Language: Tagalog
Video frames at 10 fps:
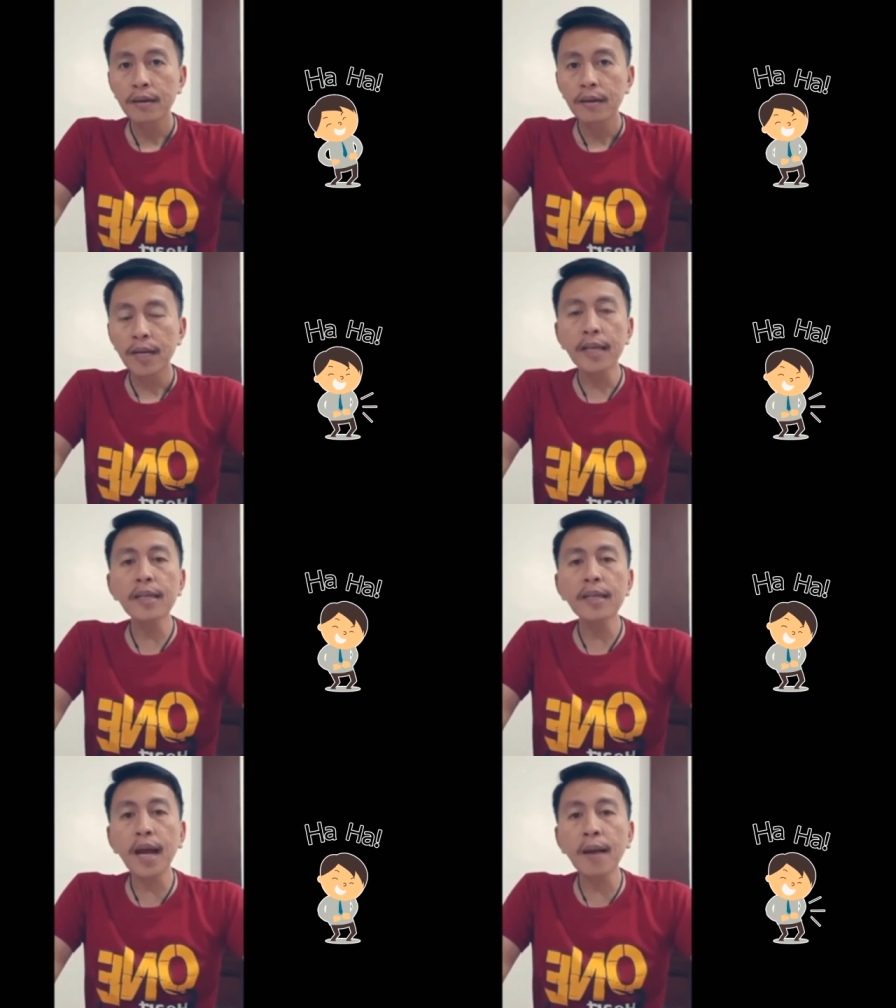
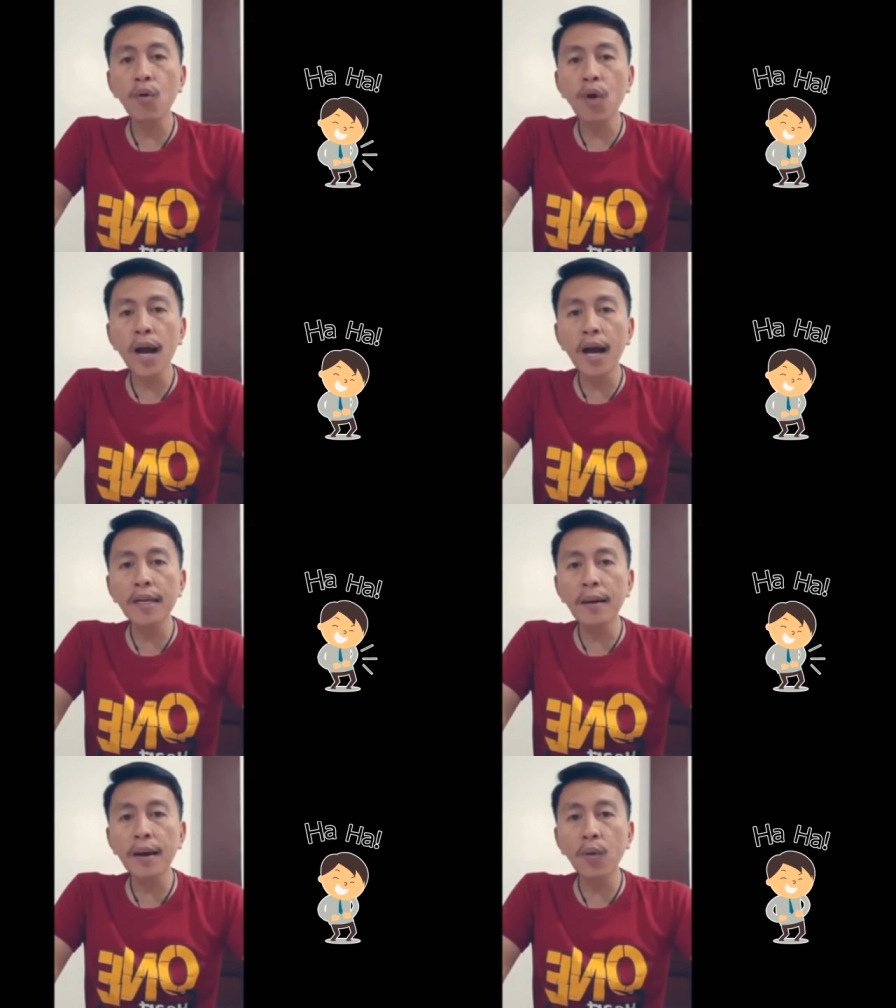nakakita kang bunganga
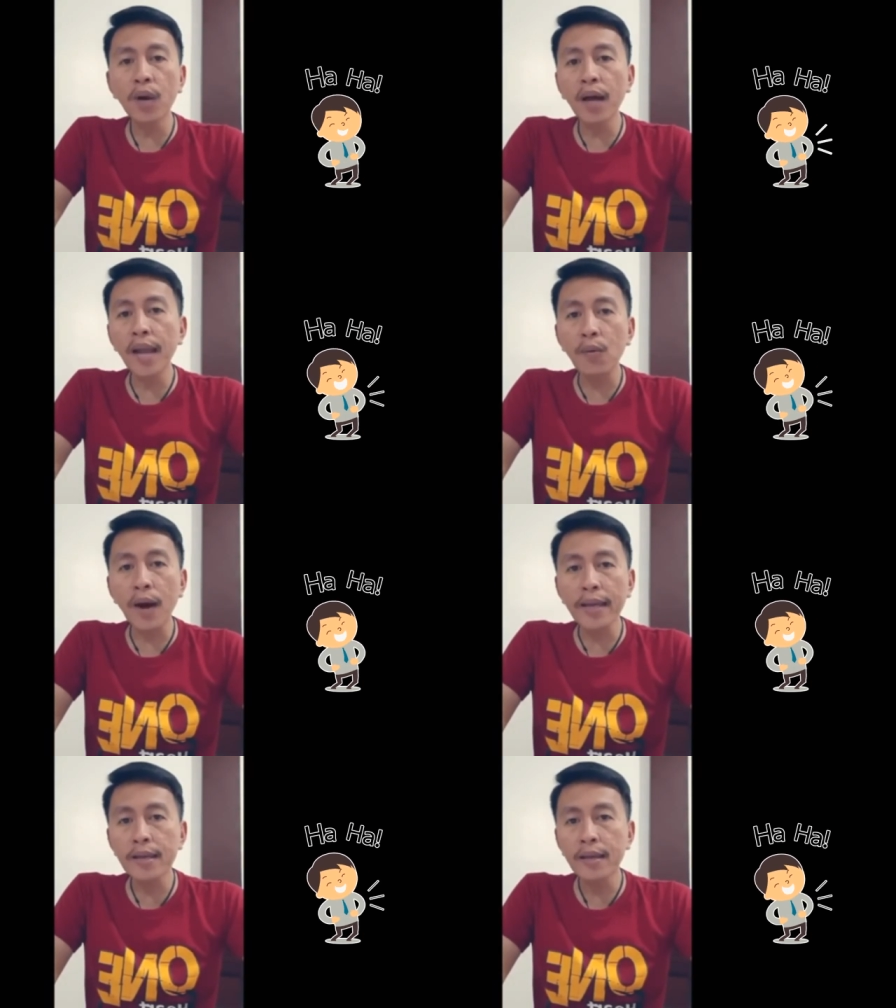na walang
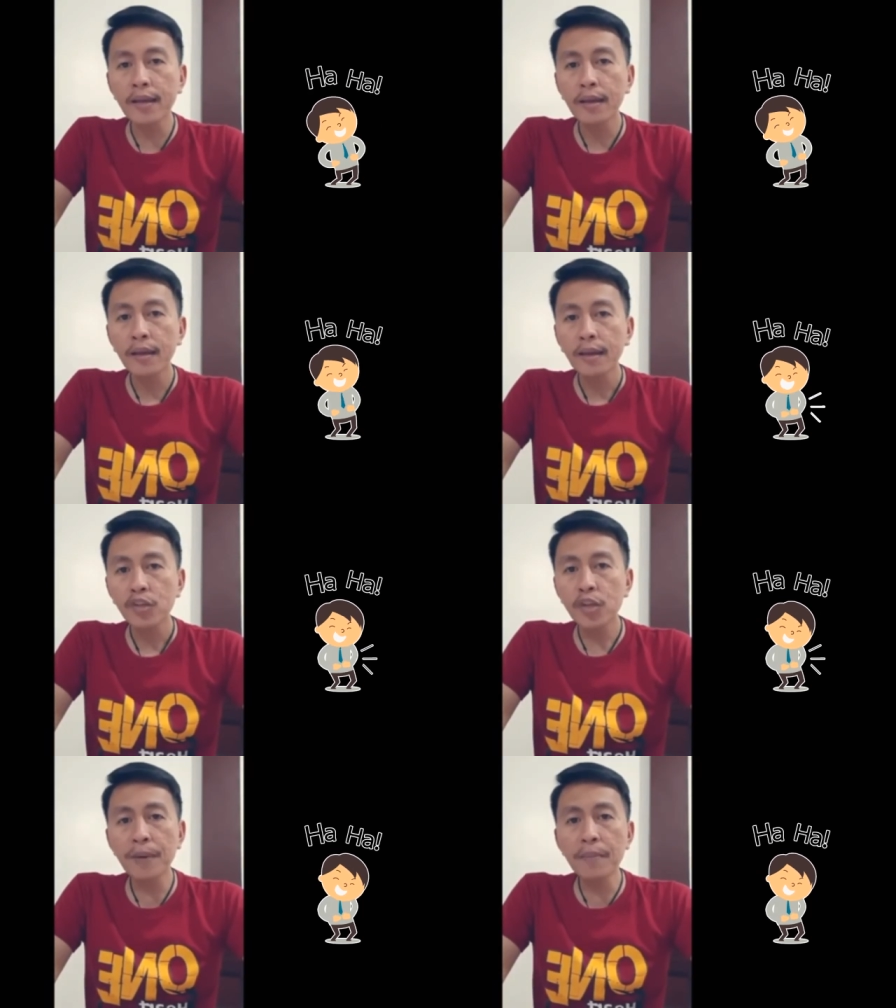laway?
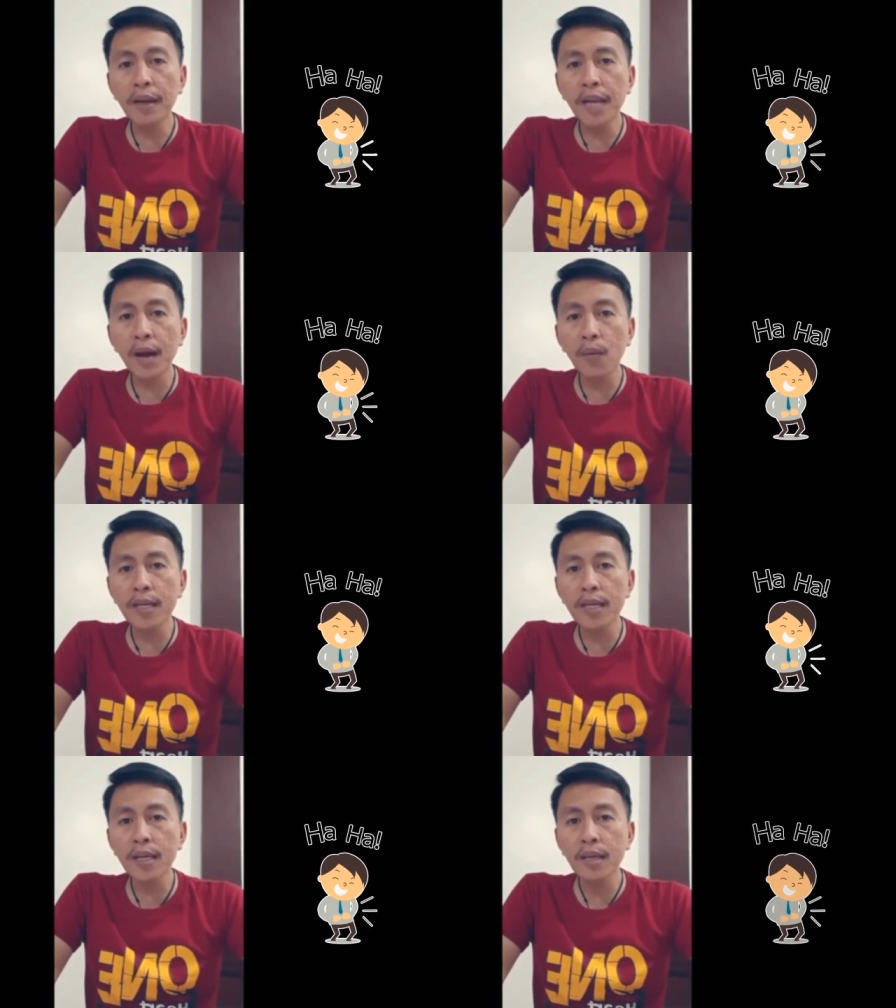Siyempre may
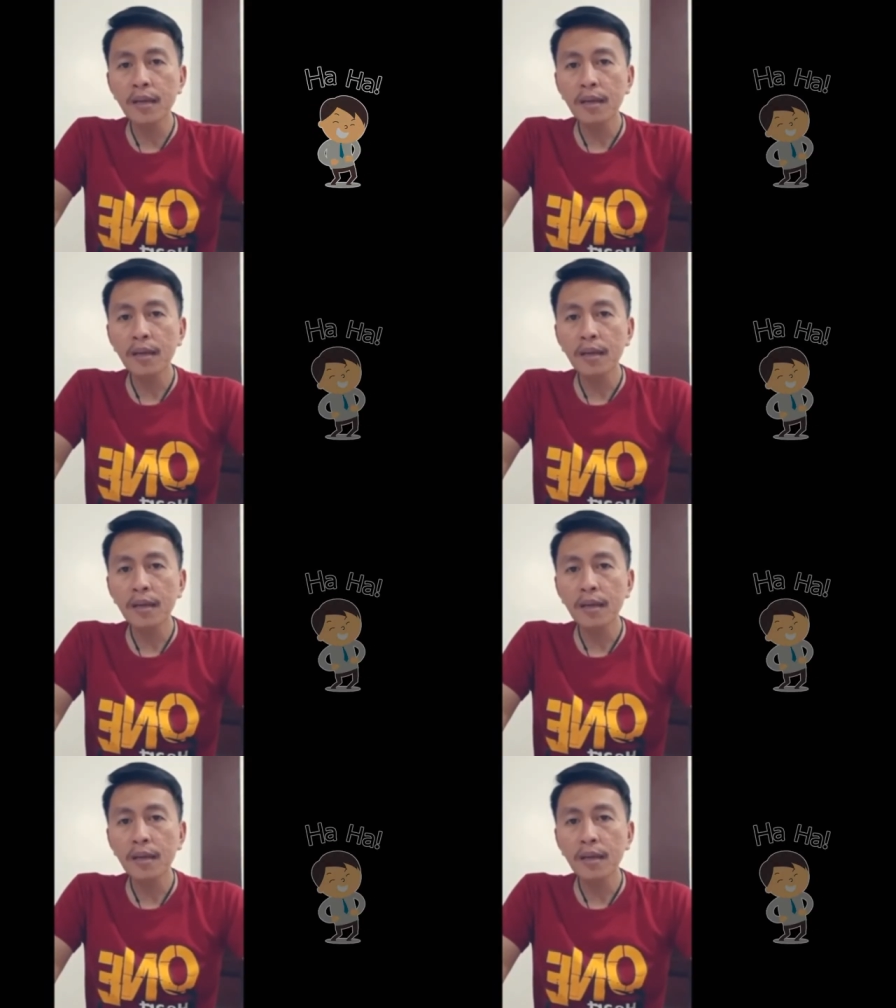laway.